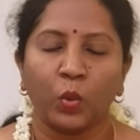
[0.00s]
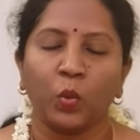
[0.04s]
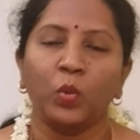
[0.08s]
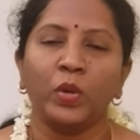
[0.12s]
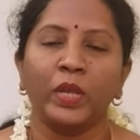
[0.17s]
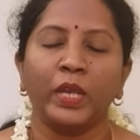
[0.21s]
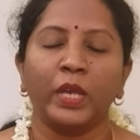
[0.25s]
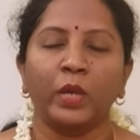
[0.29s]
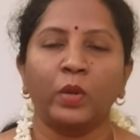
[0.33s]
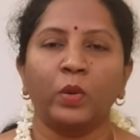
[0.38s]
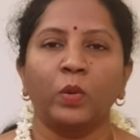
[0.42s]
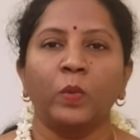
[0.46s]

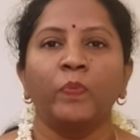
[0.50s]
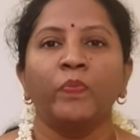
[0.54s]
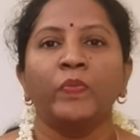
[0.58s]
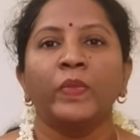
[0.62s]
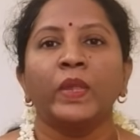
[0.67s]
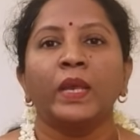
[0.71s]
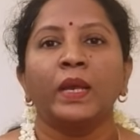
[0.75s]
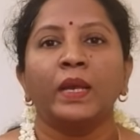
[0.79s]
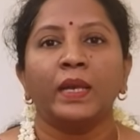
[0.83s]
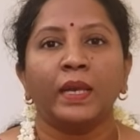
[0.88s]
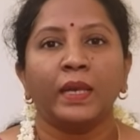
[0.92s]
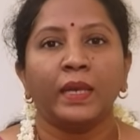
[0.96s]
குளிக்கிறோம்
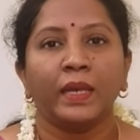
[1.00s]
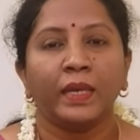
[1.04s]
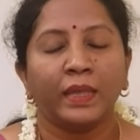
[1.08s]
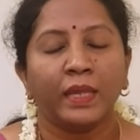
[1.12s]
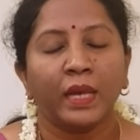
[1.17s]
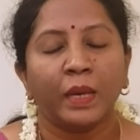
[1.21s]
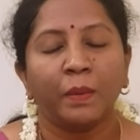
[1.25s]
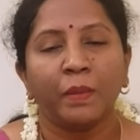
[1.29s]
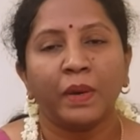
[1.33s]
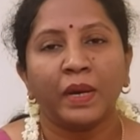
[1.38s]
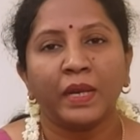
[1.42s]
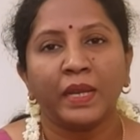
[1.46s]

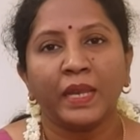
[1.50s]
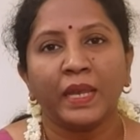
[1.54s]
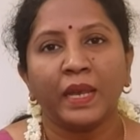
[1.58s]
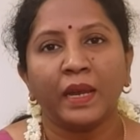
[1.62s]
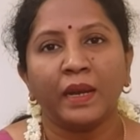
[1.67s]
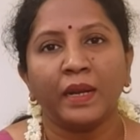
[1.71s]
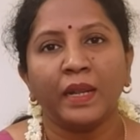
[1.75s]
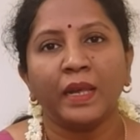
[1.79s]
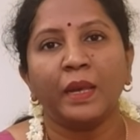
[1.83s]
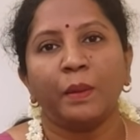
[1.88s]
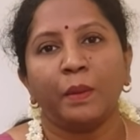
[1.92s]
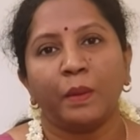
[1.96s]
இதை
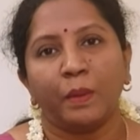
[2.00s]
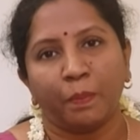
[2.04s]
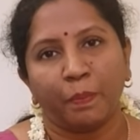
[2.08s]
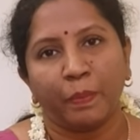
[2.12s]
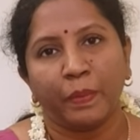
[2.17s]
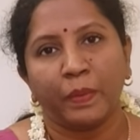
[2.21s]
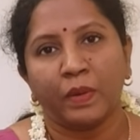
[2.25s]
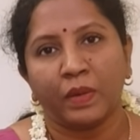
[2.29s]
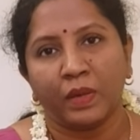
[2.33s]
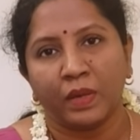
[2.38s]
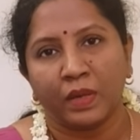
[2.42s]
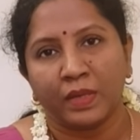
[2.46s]
மாதிரியான
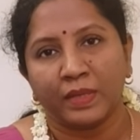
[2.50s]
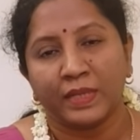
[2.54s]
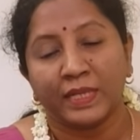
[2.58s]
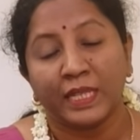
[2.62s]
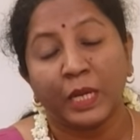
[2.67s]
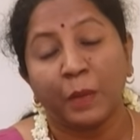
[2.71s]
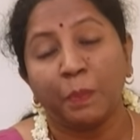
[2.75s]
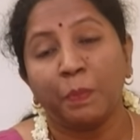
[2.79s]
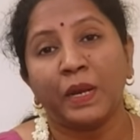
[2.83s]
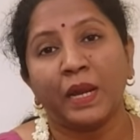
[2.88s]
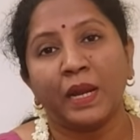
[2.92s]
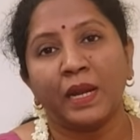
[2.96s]

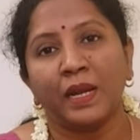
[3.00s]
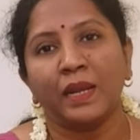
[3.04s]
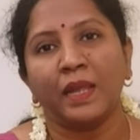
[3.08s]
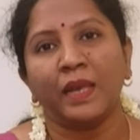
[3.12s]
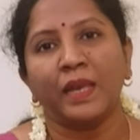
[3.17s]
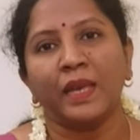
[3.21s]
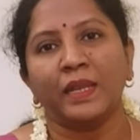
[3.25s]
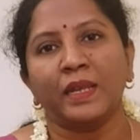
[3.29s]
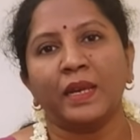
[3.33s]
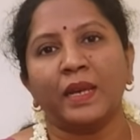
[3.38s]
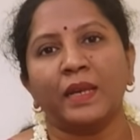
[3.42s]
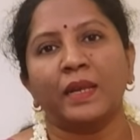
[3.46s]

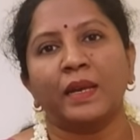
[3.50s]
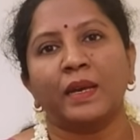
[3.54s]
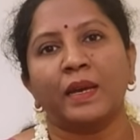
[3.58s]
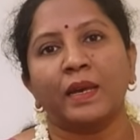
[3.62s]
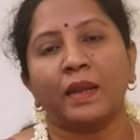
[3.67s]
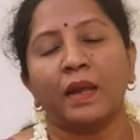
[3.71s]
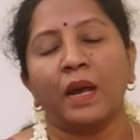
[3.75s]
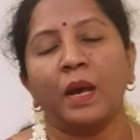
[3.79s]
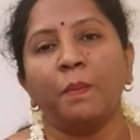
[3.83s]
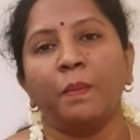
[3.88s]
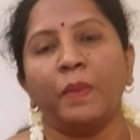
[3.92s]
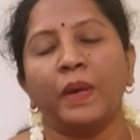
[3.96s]
சிறப்புகள்லாம் இருக்கிற
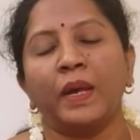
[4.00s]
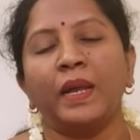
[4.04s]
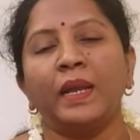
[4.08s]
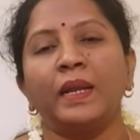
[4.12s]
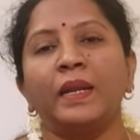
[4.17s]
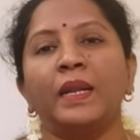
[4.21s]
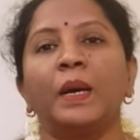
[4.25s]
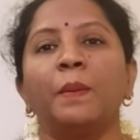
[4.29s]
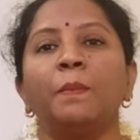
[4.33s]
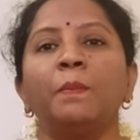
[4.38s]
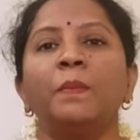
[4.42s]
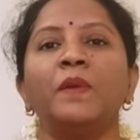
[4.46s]
கிராம்பை
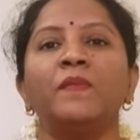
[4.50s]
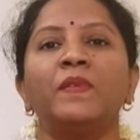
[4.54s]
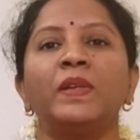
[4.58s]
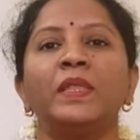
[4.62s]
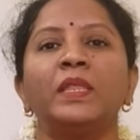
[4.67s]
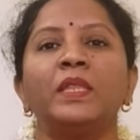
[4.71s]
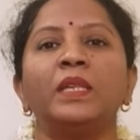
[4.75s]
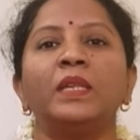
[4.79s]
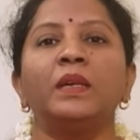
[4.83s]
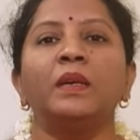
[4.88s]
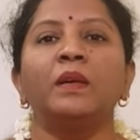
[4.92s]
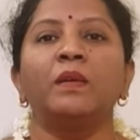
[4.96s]
நம்ம
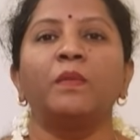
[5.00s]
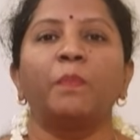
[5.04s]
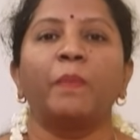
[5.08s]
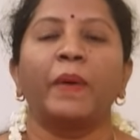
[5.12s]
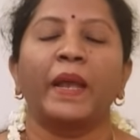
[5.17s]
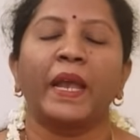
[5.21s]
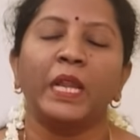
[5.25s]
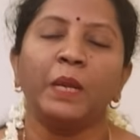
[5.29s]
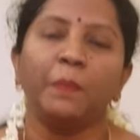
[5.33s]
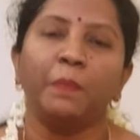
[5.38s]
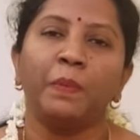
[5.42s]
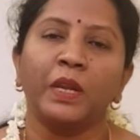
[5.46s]
வந்து
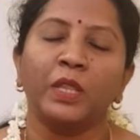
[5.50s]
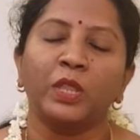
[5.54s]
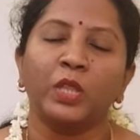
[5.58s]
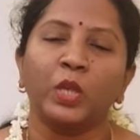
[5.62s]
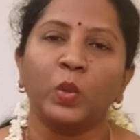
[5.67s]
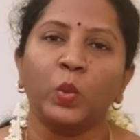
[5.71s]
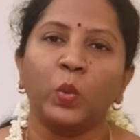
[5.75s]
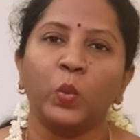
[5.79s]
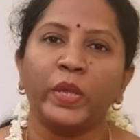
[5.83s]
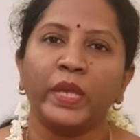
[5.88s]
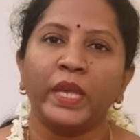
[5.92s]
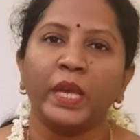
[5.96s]

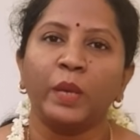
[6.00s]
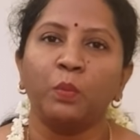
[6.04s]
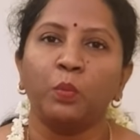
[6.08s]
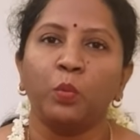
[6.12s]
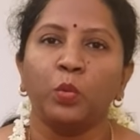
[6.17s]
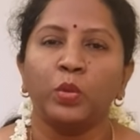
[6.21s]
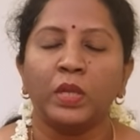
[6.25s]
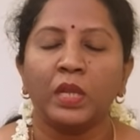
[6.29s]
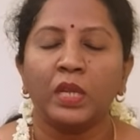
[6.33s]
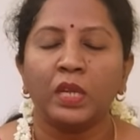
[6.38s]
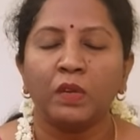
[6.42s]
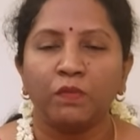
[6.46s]
பயன்படுத்தக்கூடிய
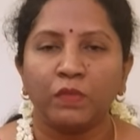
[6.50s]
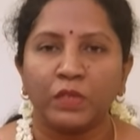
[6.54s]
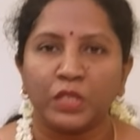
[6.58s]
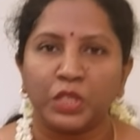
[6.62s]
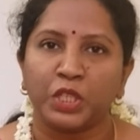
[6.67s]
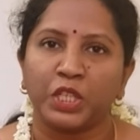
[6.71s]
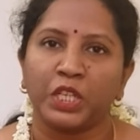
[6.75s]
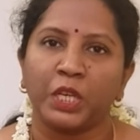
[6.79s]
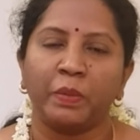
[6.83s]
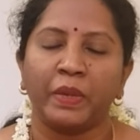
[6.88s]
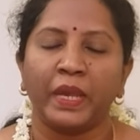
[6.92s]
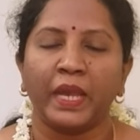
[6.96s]
முதல்
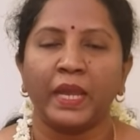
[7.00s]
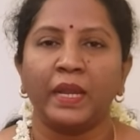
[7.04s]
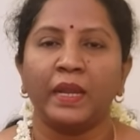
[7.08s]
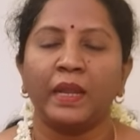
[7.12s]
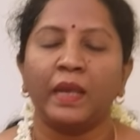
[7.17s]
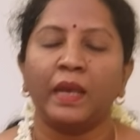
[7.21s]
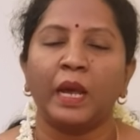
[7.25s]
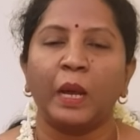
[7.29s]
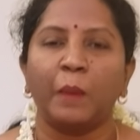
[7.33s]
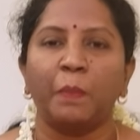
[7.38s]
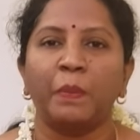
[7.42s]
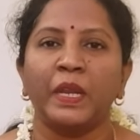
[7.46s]
விஷயம்
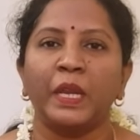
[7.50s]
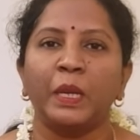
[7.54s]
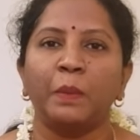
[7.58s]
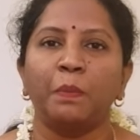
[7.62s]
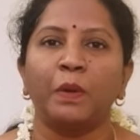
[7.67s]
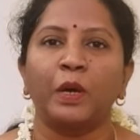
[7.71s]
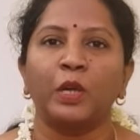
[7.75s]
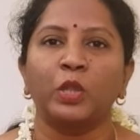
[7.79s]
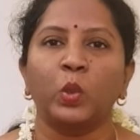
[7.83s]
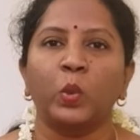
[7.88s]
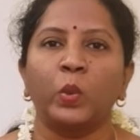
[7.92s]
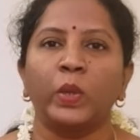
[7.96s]
என்ன அப்படின்னு
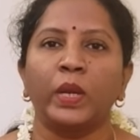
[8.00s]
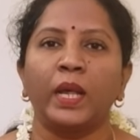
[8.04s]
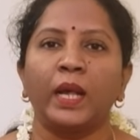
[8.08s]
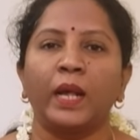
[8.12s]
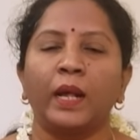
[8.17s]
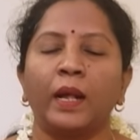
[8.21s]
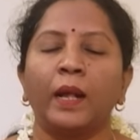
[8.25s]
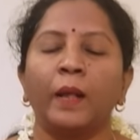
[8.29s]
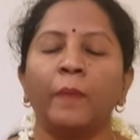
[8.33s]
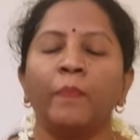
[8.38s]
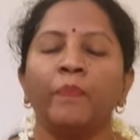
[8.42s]
பார்த்தோன்னா